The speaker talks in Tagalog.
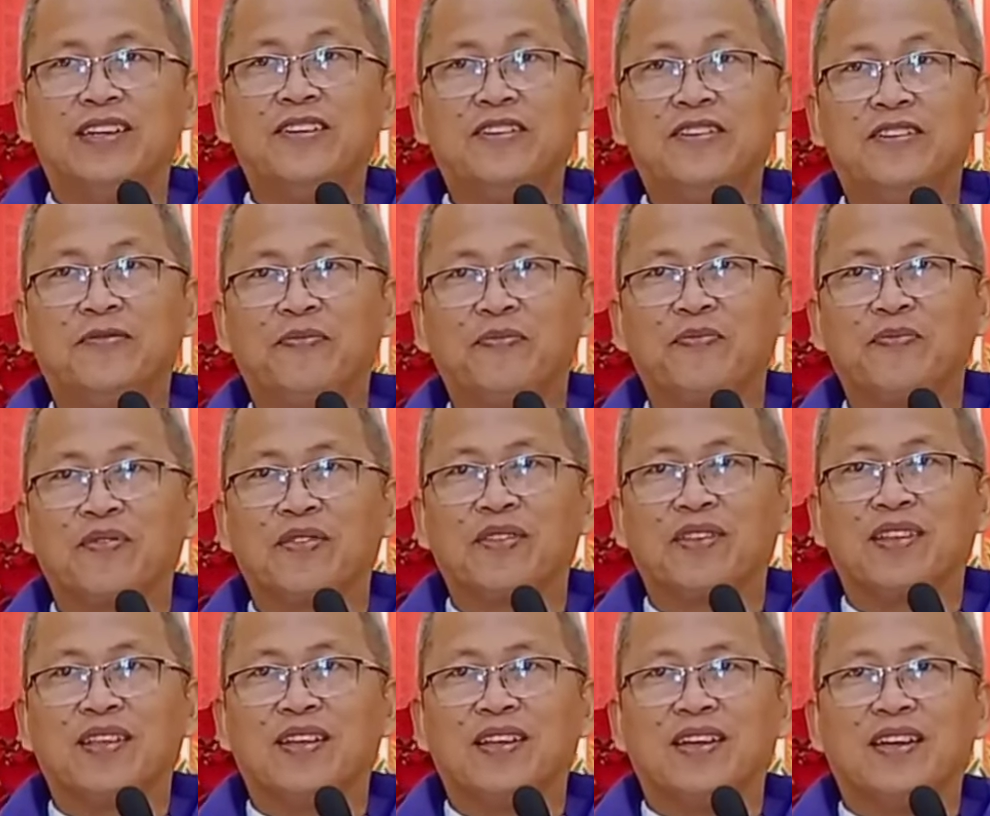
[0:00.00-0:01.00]
No.
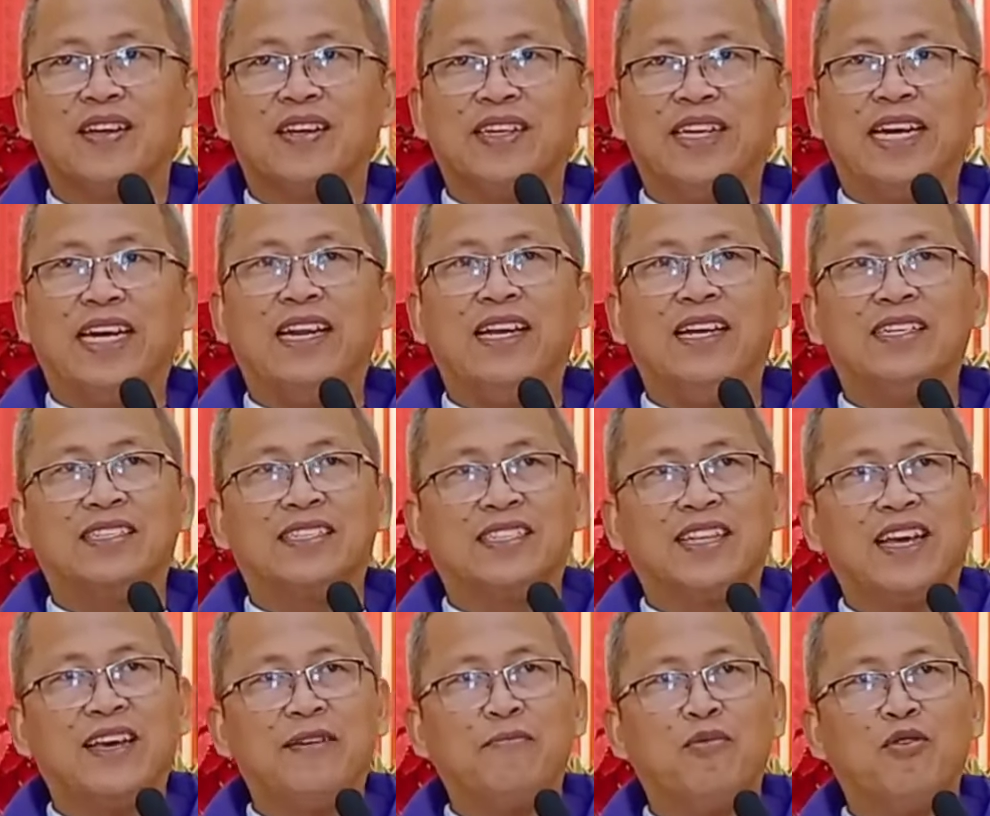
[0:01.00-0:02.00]
Dili
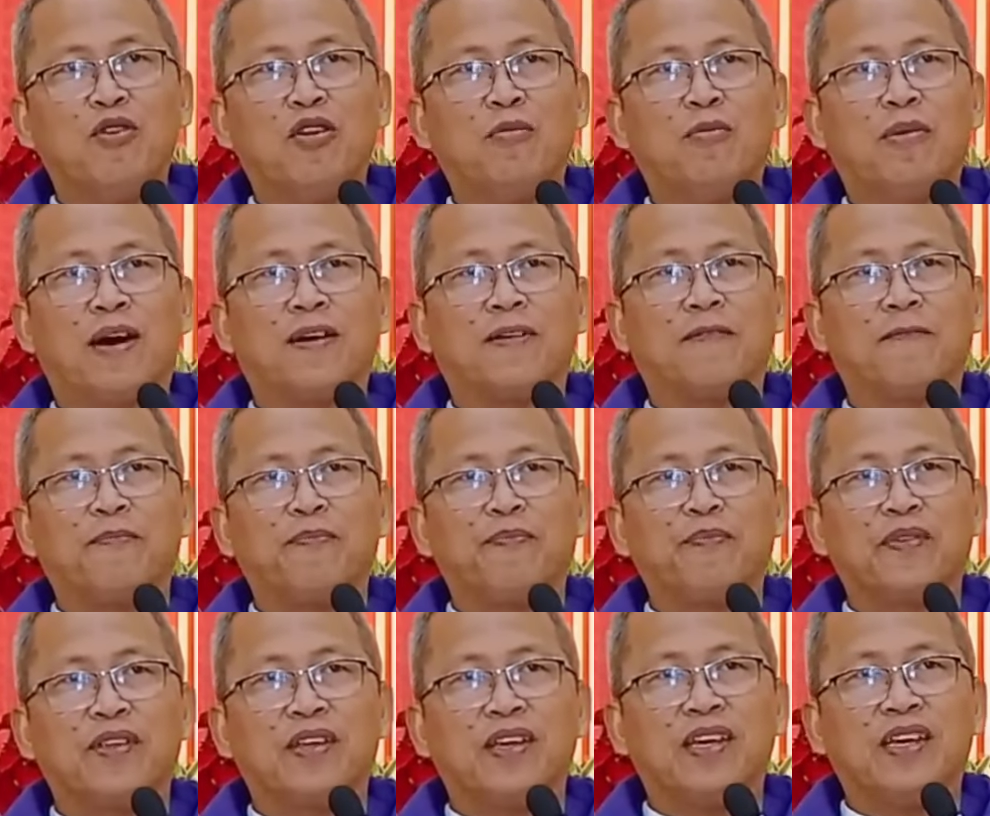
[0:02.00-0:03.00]
stable ba?
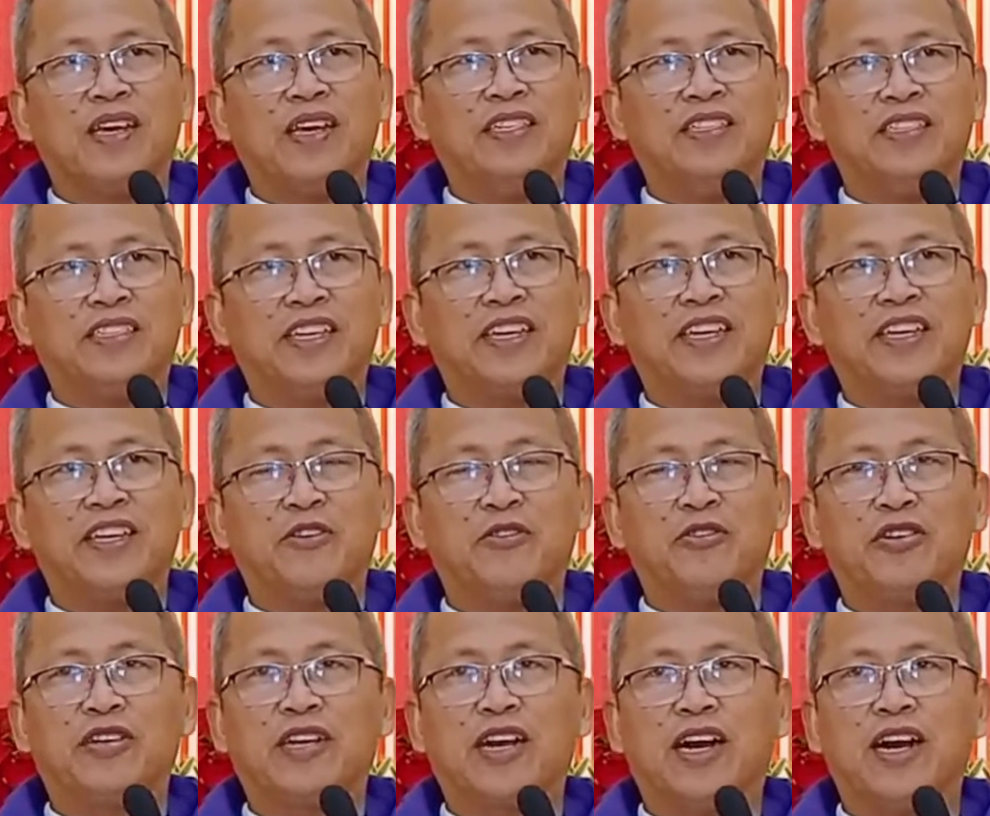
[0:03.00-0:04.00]

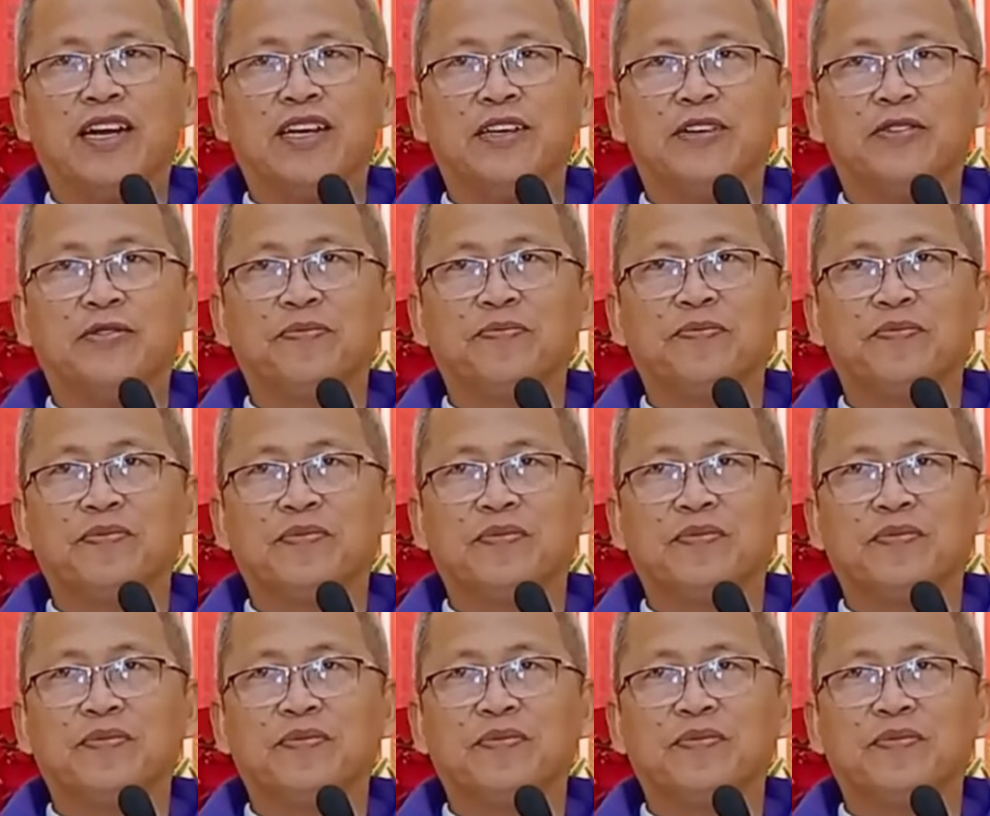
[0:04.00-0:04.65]
Insecure kaayo.